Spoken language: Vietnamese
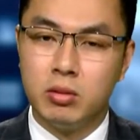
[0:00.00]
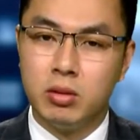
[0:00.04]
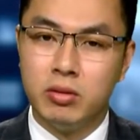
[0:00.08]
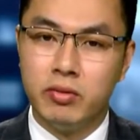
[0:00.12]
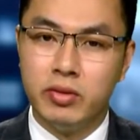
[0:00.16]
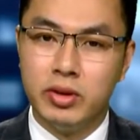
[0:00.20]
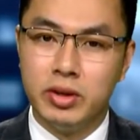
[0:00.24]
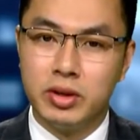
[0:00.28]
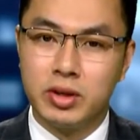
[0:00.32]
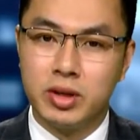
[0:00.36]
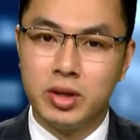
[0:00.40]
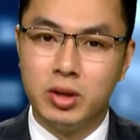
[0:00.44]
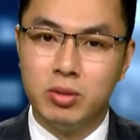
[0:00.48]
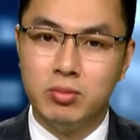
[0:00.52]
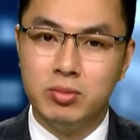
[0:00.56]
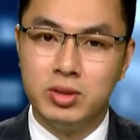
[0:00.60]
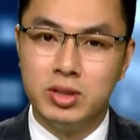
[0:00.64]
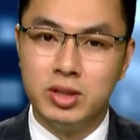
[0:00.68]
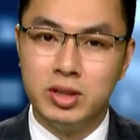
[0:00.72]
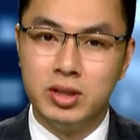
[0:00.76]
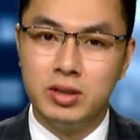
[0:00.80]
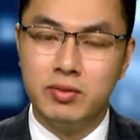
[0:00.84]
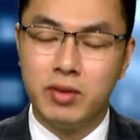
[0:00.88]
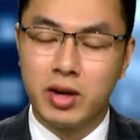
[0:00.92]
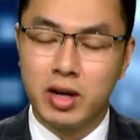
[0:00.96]
quý vị, các đồng
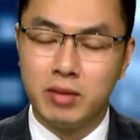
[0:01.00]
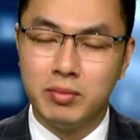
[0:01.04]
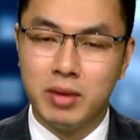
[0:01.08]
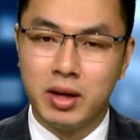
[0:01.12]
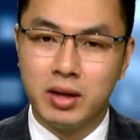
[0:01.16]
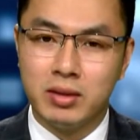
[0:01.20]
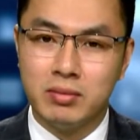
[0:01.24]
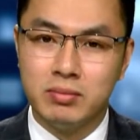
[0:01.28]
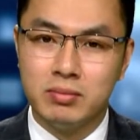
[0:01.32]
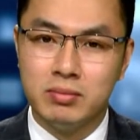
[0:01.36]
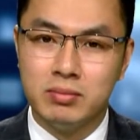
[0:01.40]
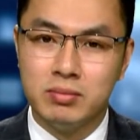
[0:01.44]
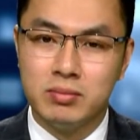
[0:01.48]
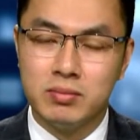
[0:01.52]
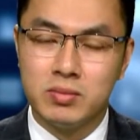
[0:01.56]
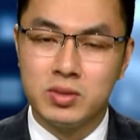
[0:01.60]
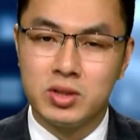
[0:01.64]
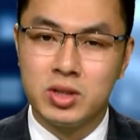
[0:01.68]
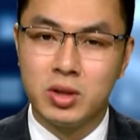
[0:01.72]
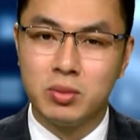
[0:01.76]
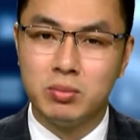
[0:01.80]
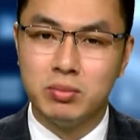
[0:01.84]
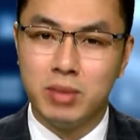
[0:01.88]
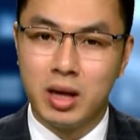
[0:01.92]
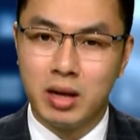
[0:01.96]
chí và các bạn,
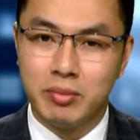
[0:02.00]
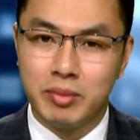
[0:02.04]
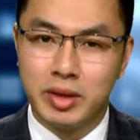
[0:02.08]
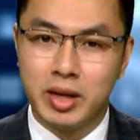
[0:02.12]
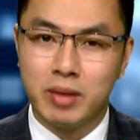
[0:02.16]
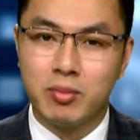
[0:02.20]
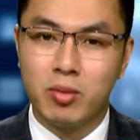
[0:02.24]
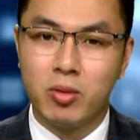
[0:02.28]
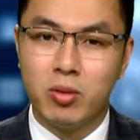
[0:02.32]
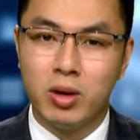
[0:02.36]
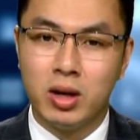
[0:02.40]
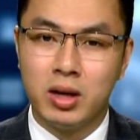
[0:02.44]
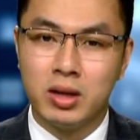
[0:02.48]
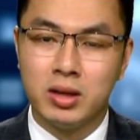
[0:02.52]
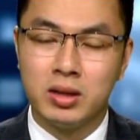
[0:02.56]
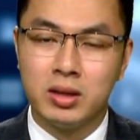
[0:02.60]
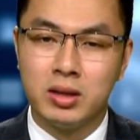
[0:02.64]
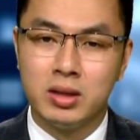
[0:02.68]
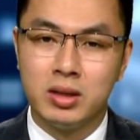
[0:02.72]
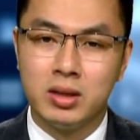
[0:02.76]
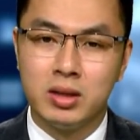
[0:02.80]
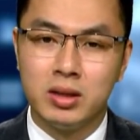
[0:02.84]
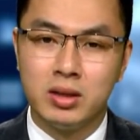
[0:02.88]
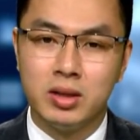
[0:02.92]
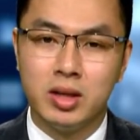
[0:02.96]
trong 30 năm qua,
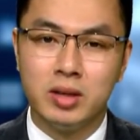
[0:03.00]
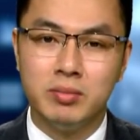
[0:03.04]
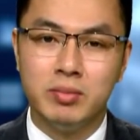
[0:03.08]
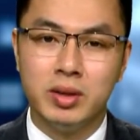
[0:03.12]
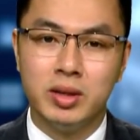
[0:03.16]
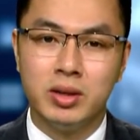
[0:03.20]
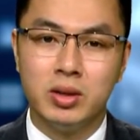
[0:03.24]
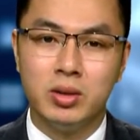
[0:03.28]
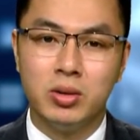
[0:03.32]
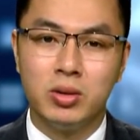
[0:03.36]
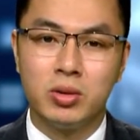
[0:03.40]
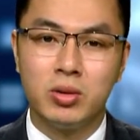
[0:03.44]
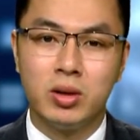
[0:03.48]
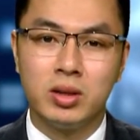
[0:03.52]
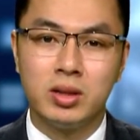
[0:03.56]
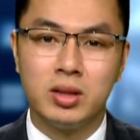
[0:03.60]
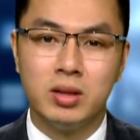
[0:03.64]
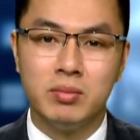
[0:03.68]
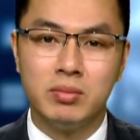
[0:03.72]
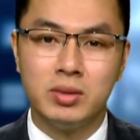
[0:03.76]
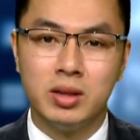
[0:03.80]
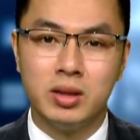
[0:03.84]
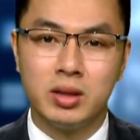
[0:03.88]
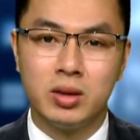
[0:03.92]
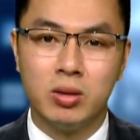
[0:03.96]
Ninh Bình luôn quan
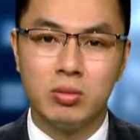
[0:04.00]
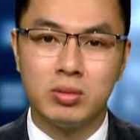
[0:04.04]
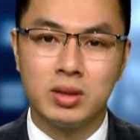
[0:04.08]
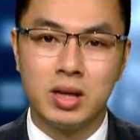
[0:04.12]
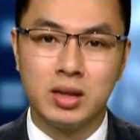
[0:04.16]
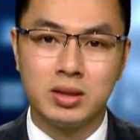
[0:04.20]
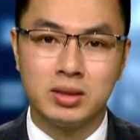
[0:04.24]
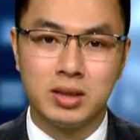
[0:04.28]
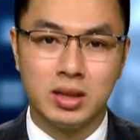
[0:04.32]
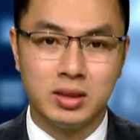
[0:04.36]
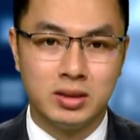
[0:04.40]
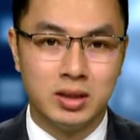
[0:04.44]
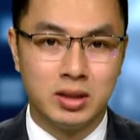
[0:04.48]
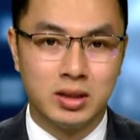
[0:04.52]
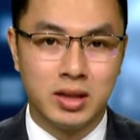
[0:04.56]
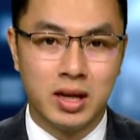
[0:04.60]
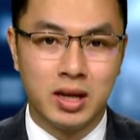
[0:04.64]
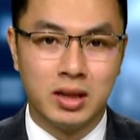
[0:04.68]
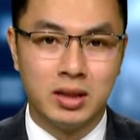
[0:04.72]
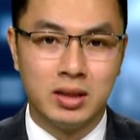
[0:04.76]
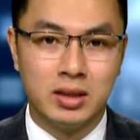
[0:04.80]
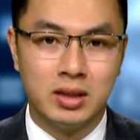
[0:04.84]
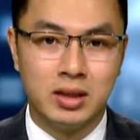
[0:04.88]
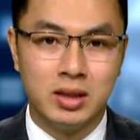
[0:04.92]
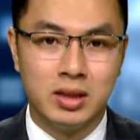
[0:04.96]
tâm tới công tác xây dựng
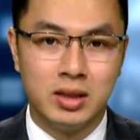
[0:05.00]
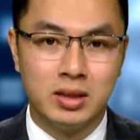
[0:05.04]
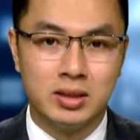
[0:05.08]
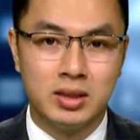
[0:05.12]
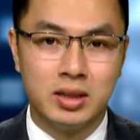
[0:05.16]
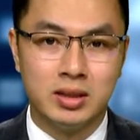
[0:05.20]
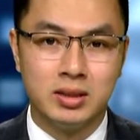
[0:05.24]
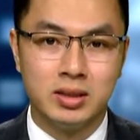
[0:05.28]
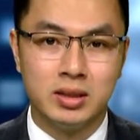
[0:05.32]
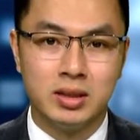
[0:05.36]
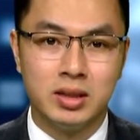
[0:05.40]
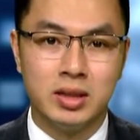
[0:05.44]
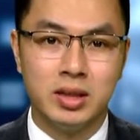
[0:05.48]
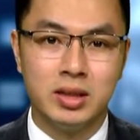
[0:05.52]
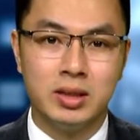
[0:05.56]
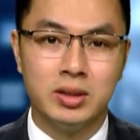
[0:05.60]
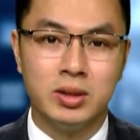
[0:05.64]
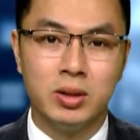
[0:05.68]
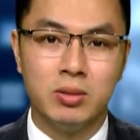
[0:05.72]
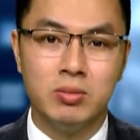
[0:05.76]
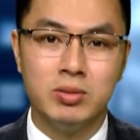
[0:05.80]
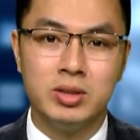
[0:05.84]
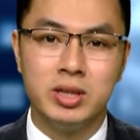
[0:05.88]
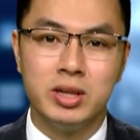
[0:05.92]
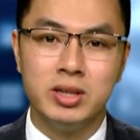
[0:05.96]
đảng, xây dựng hệ
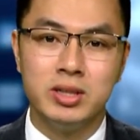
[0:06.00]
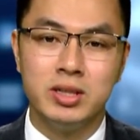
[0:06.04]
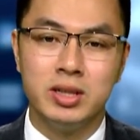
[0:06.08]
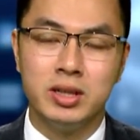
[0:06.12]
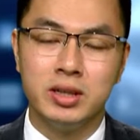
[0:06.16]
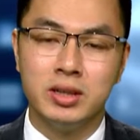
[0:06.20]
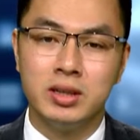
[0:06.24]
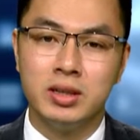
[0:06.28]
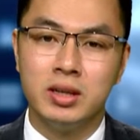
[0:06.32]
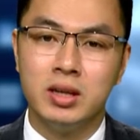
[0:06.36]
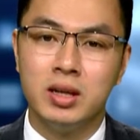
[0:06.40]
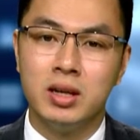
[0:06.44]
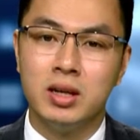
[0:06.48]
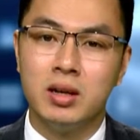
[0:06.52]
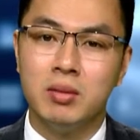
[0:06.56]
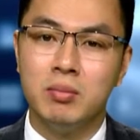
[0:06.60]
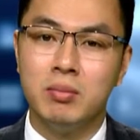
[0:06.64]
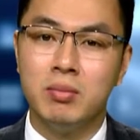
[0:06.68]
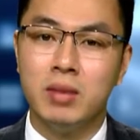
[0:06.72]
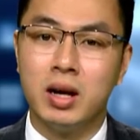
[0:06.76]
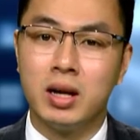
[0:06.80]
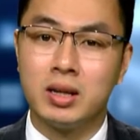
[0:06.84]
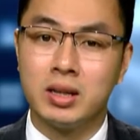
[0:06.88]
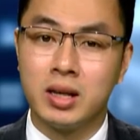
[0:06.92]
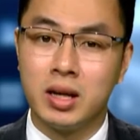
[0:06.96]
thống chính trị,
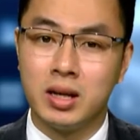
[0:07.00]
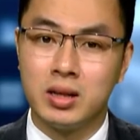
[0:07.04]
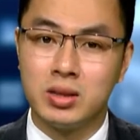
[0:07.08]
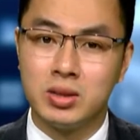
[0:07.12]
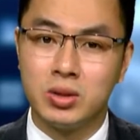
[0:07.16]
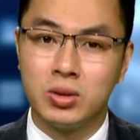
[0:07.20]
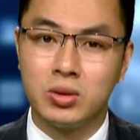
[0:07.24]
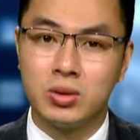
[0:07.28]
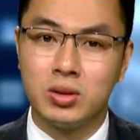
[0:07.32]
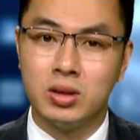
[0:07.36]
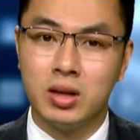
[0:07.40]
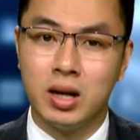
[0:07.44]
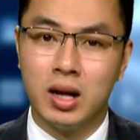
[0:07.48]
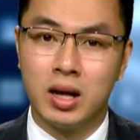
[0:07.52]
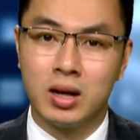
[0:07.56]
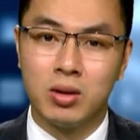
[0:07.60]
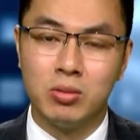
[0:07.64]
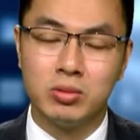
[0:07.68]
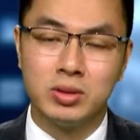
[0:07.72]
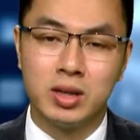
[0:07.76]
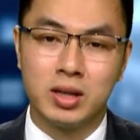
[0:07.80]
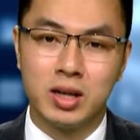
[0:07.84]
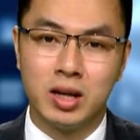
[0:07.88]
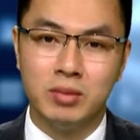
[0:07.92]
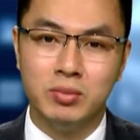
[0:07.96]
mà then chốt là
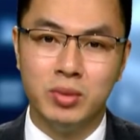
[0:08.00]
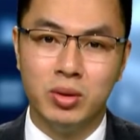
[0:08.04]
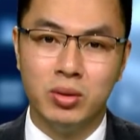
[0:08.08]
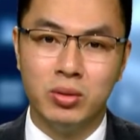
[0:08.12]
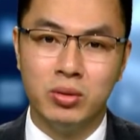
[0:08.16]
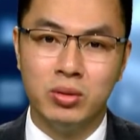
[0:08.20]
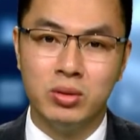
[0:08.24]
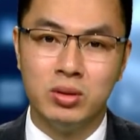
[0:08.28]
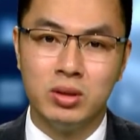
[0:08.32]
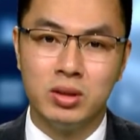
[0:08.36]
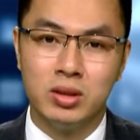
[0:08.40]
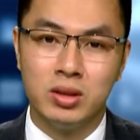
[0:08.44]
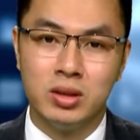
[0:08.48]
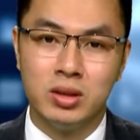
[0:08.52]
công tác cán bộ.